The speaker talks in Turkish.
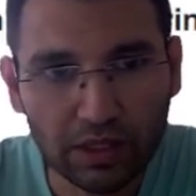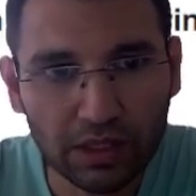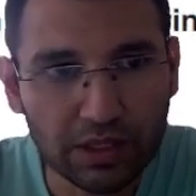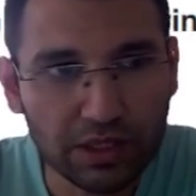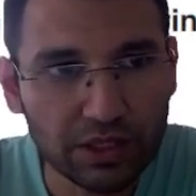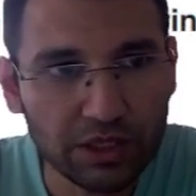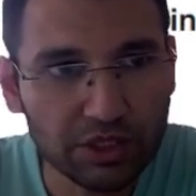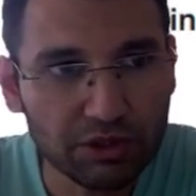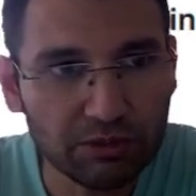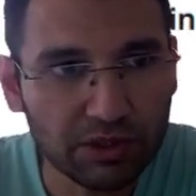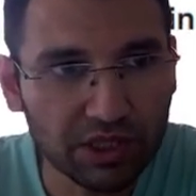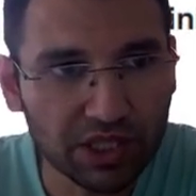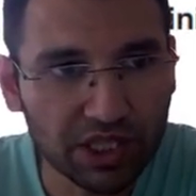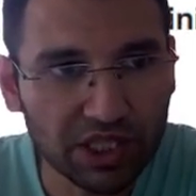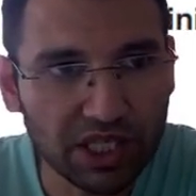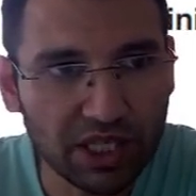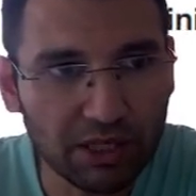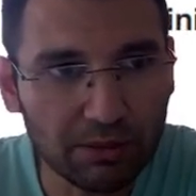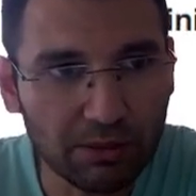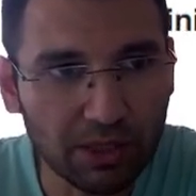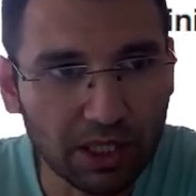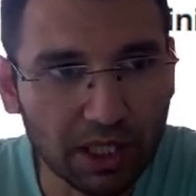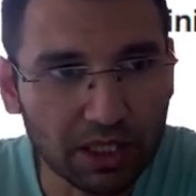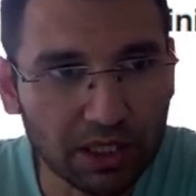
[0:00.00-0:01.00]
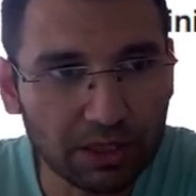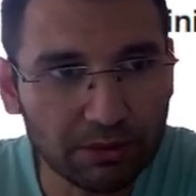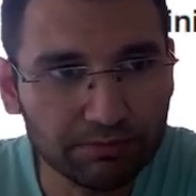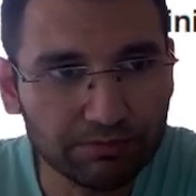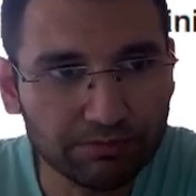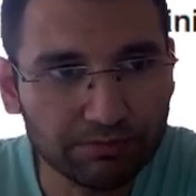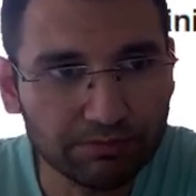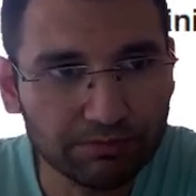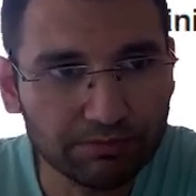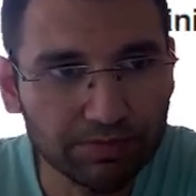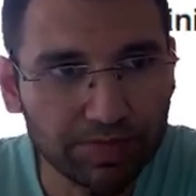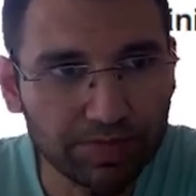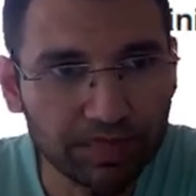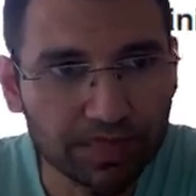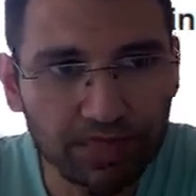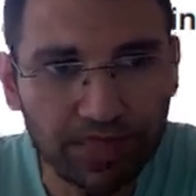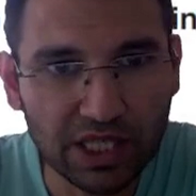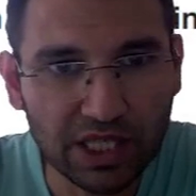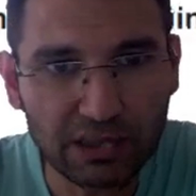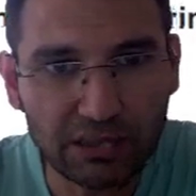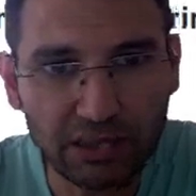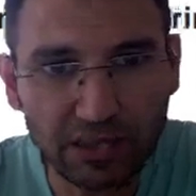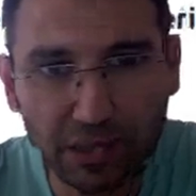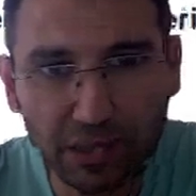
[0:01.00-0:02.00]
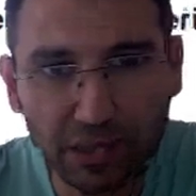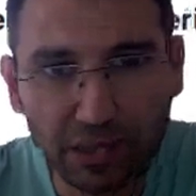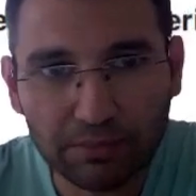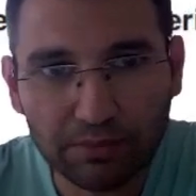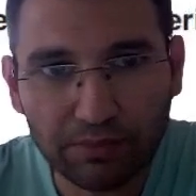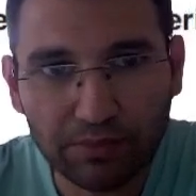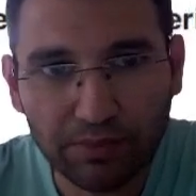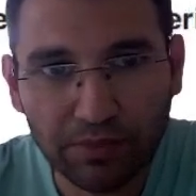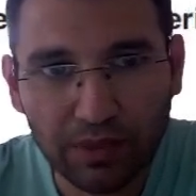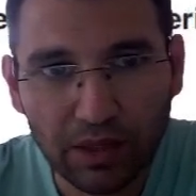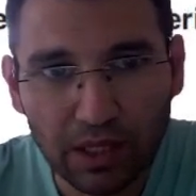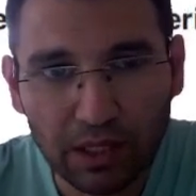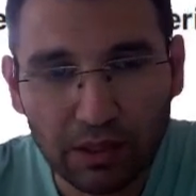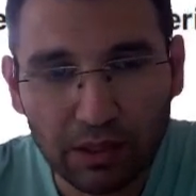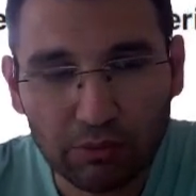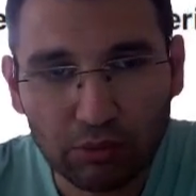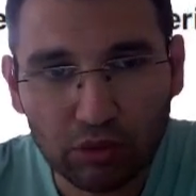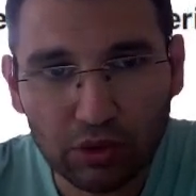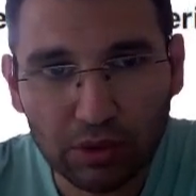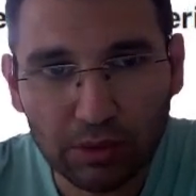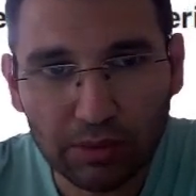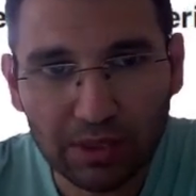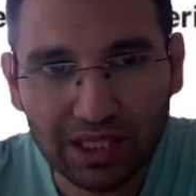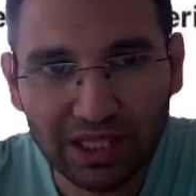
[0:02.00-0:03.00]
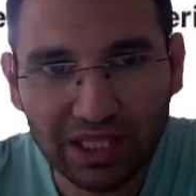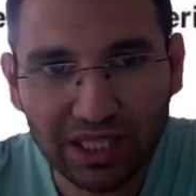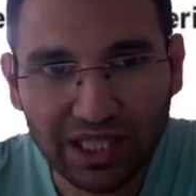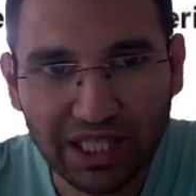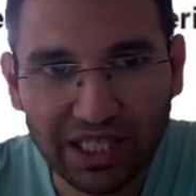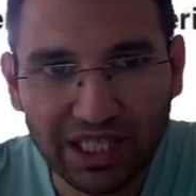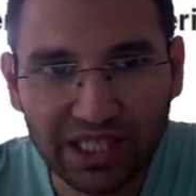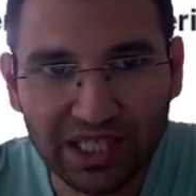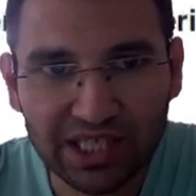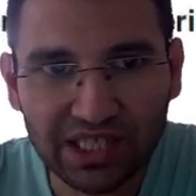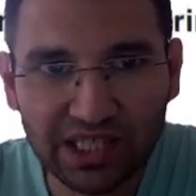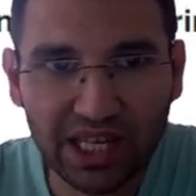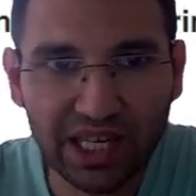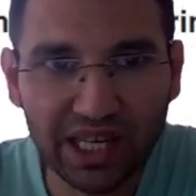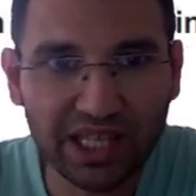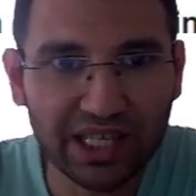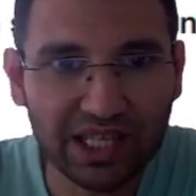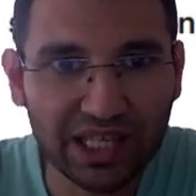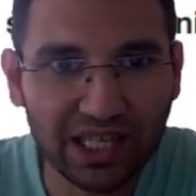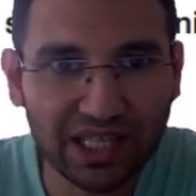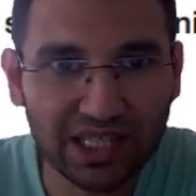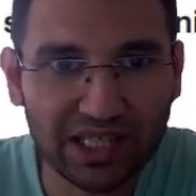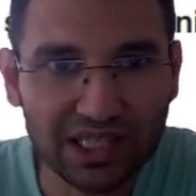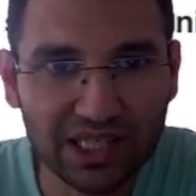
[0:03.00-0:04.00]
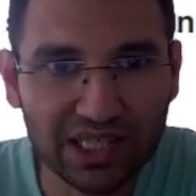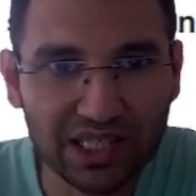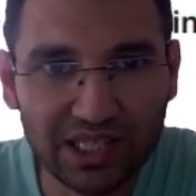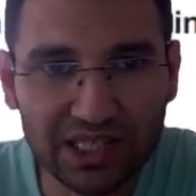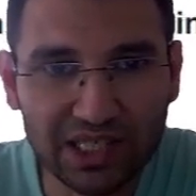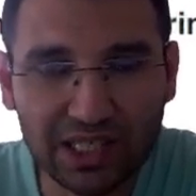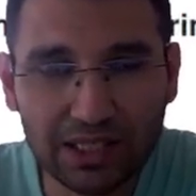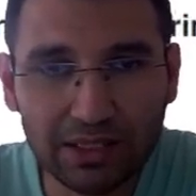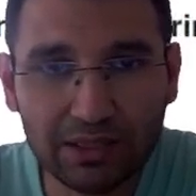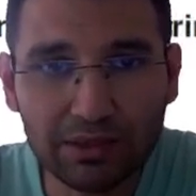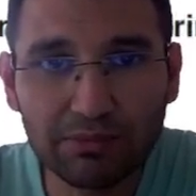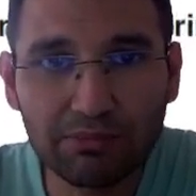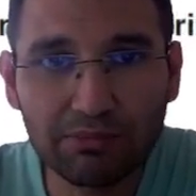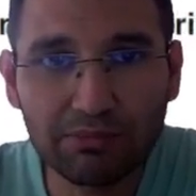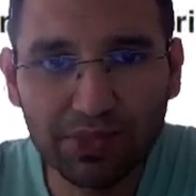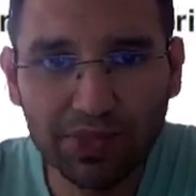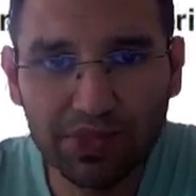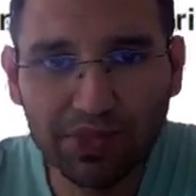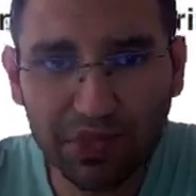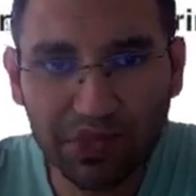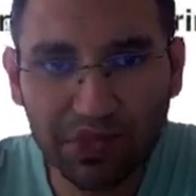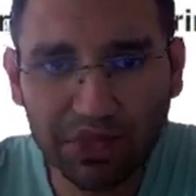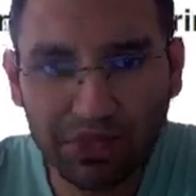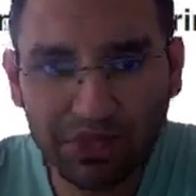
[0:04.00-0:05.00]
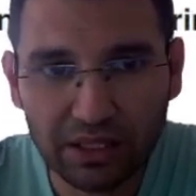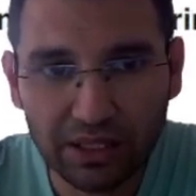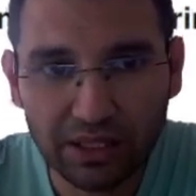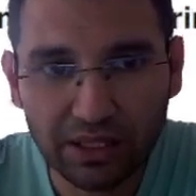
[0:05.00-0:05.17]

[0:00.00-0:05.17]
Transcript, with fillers: Şimdi 2'ye bakalım. 2'ye bakalım. Burada bakın yine x karenin katsayısı 1 değil.